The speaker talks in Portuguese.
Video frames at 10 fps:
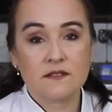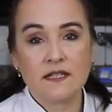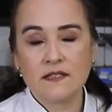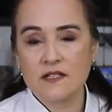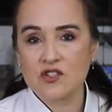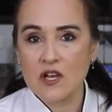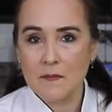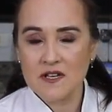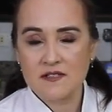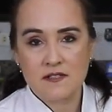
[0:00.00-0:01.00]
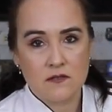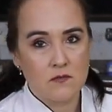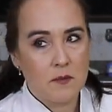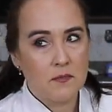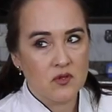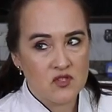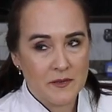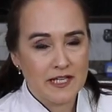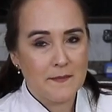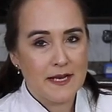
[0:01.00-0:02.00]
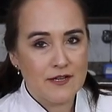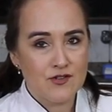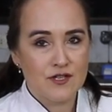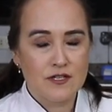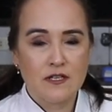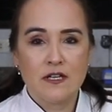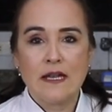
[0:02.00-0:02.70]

Tenta deixar a massa com aproximadamente